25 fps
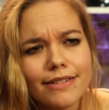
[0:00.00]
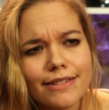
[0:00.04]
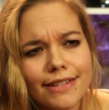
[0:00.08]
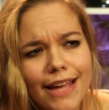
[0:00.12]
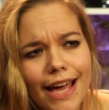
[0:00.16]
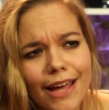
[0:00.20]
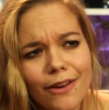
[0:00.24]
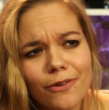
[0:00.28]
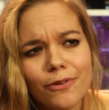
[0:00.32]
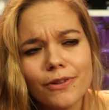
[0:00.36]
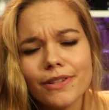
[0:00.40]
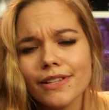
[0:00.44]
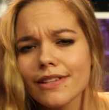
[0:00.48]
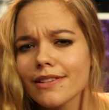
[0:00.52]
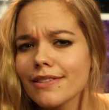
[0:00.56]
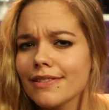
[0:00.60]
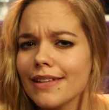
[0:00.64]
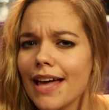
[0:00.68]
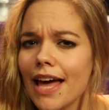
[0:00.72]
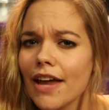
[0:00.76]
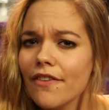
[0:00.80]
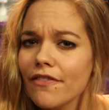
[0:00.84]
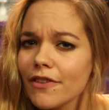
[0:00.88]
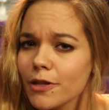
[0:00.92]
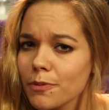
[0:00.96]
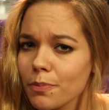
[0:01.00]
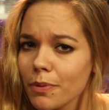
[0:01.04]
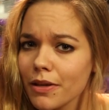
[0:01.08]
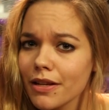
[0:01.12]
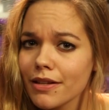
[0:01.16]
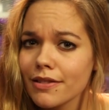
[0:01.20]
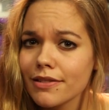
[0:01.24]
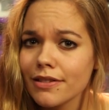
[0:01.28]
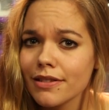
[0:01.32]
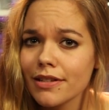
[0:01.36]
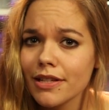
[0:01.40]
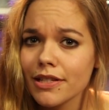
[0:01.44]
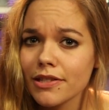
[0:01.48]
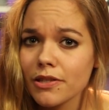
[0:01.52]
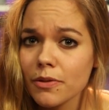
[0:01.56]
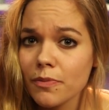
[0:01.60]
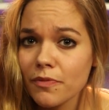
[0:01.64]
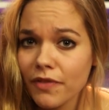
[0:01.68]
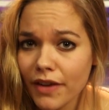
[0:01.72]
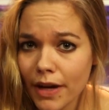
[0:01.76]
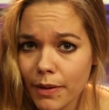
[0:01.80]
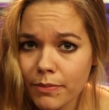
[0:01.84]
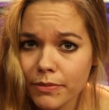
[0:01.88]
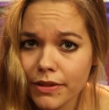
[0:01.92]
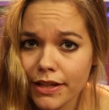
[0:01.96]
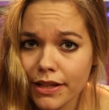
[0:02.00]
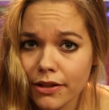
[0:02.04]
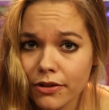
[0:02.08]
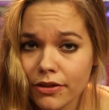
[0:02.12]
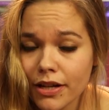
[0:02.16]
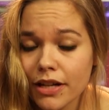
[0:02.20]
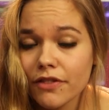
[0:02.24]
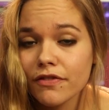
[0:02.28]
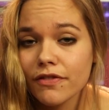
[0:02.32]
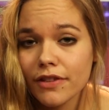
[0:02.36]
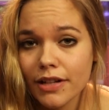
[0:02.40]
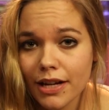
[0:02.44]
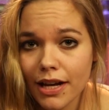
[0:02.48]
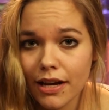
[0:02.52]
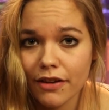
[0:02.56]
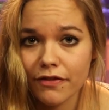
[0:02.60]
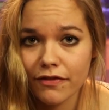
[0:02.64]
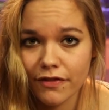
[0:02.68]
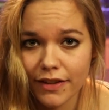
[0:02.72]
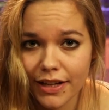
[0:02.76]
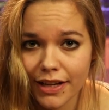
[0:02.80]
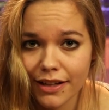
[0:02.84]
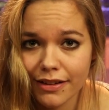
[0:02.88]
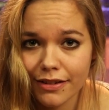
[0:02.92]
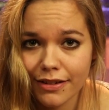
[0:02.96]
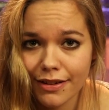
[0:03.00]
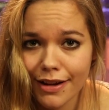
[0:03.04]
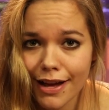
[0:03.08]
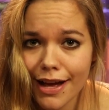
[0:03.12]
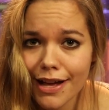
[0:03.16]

Dadurch ist er etwas prädestiniert zum Fremdgehen und hat viele Affären.